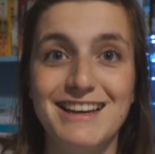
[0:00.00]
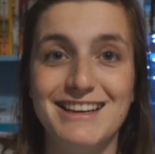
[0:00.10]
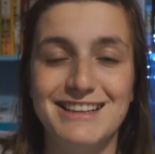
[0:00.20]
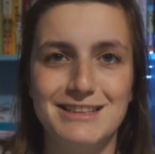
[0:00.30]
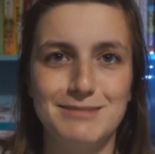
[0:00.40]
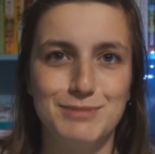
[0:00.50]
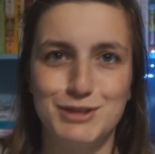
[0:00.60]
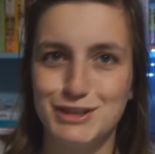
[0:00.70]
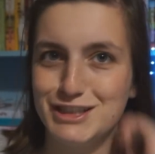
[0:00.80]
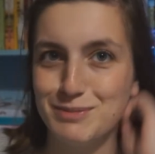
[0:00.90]
E,
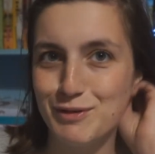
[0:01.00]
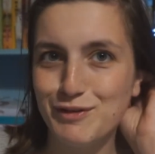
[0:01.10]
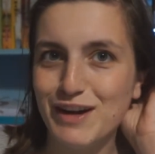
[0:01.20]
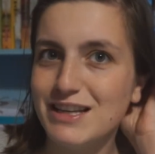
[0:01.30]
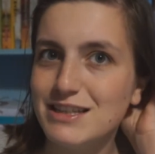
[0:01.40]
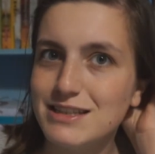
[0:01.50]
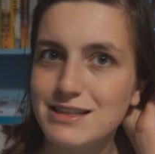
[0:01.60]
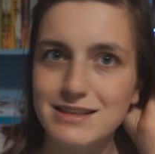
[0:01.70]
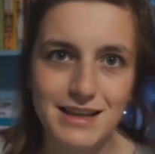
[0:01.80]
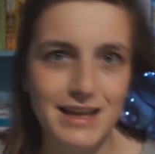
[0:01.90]
możecie się
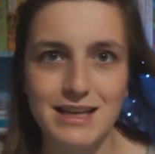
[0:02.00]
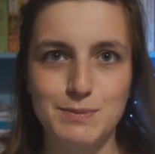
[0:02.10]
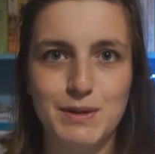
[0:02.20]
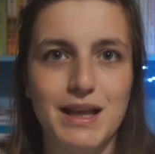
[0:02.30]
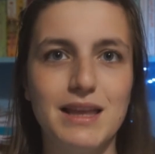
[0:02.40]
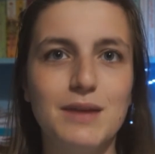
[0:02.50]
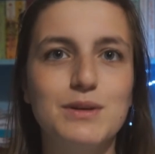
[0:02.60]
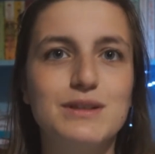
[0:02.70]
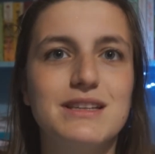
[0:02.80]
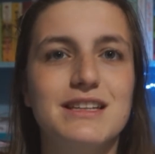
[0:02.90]
pochwalić, na jakie spotkanie
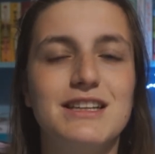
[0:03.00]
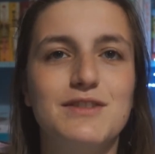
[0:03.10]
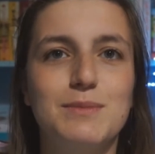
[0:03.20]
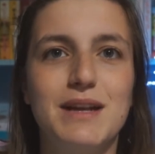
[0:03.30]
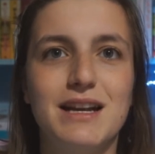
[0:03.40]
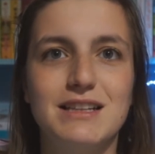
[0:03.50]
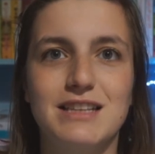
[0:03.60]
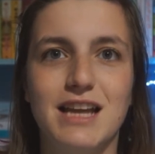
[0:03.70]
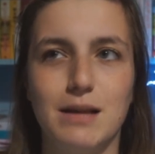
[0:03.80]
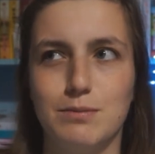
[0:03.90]
autorskie się
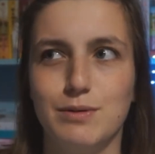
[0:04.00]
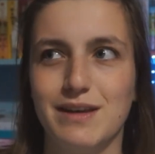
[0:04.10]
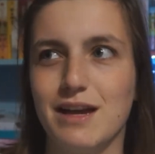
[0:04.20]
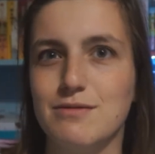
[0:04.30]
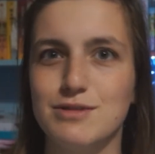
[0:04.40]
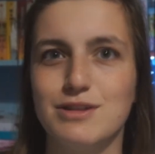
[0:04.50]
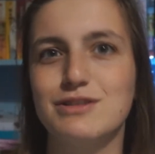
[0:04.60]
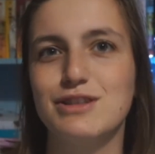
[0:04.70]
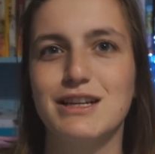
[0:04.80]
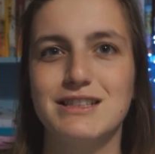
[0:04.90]
wybieracie, albo jaką
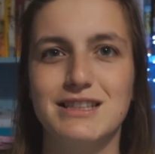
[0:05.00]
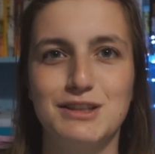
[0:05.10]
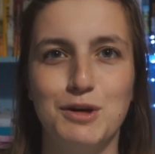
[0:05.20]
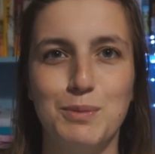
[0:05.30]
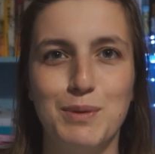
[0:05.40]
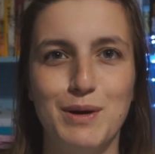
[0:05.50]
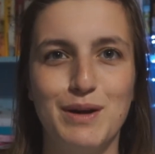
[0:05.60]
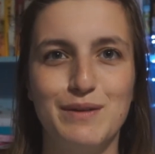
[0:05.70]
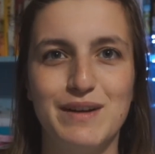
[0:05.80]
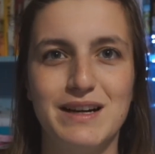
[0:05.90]
książkę chcecie
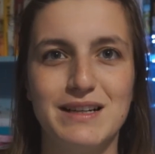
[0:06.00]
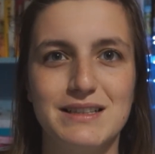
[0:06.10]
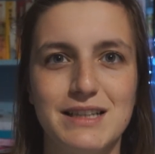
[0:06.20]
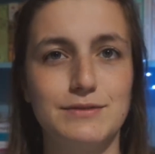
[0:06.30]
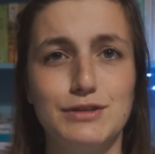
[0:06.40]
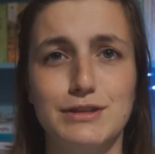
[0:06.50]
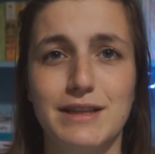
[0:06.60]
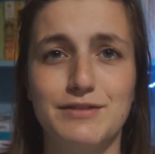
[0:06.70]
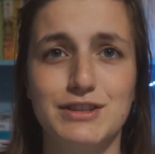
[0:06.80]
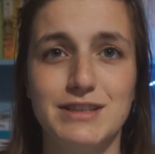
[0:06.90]
upolować.
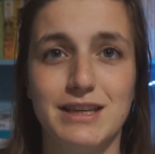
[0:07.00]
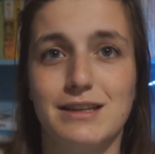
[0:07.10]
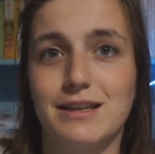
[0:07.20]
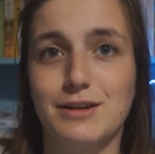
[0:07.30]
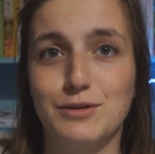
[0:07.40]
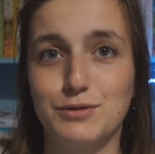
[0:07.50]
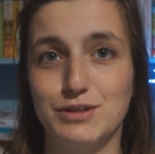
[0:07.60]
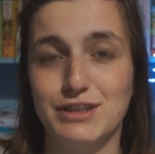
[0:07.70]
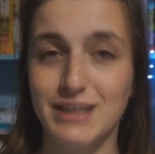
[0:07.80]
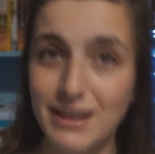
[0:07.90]
dla wszystkich tych,
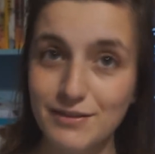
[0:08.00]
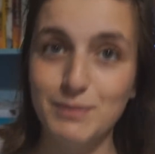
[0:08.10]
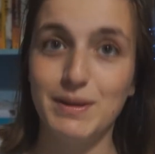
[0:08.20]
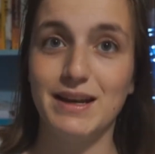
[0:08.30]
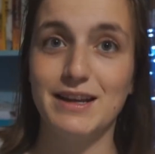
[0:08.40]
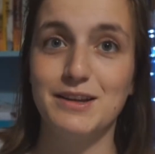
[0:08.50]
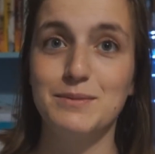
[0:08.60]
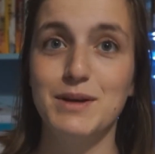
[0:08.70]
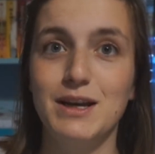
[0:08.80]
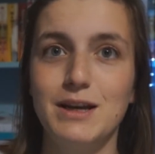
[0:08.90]
którzy się nie wybierają,
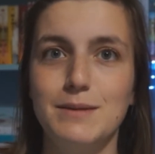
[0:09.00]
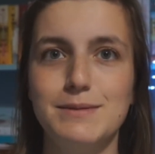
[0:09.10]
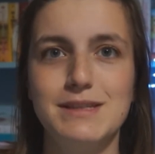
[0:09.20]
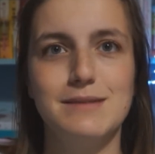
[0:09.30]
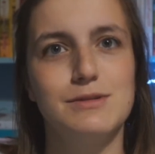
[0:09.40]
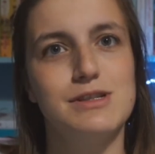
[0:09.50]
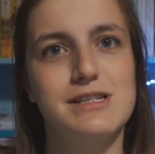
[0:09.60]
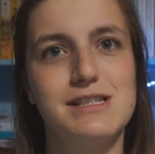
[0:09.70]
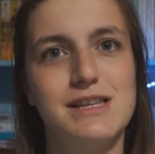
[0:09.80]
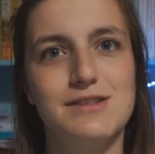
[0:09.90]
myślę, że
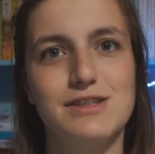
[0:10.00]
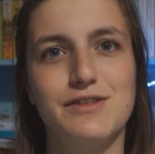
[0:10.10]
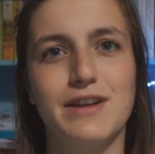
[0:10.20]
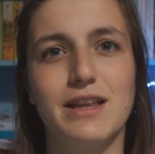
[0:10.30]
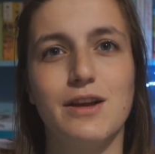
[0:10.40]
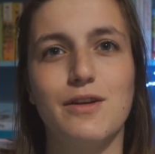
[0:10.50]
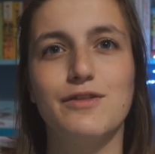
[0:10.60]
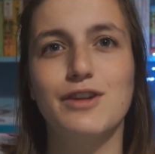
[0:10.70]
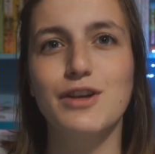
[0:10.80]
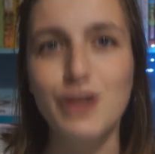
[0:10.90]
czytający czwartek o
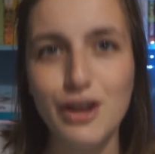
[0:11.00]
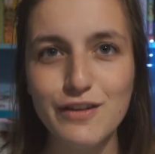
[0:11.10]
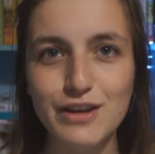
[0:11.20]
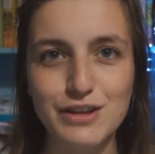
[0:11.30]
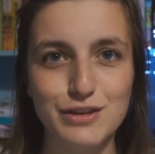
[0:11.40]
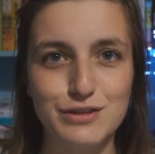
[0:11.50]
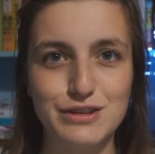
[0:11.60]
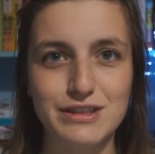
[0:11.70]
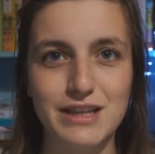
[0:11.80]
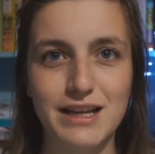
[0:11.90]
wyjątkowej
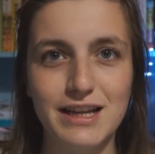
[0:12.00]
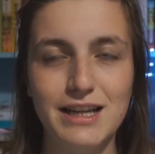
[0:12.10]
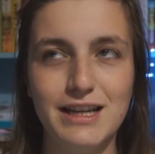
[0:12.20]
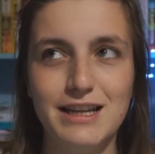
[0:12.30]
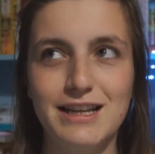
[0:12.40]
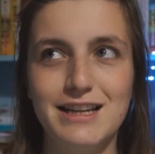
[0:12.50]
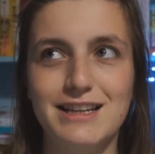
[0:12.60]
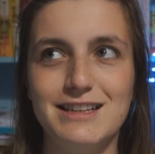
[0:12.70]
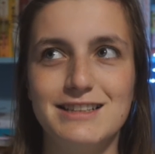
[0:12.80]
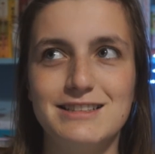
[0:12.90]
książce
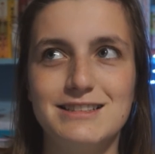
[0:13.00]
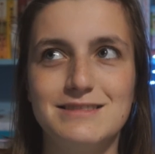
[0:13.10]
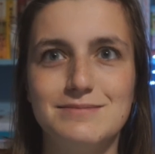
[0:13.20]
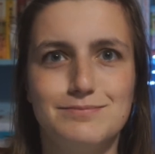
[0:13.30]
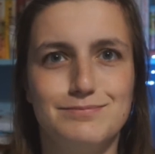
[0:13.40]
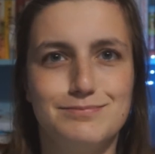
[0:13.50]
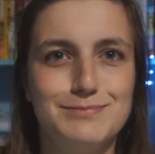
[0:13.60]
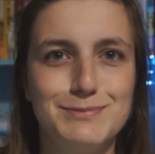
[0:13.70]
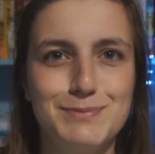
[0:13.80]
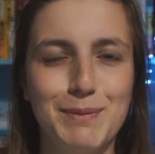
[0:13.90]
e,
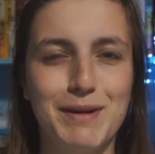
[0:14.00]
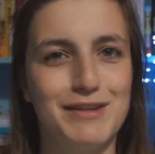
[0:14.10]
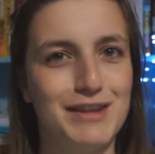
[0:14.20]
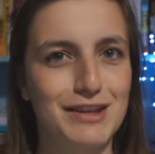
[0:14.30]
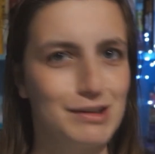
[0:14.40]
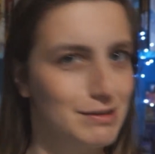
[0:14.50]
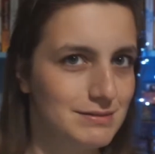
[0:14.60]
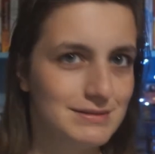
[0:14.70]
poprawi nieco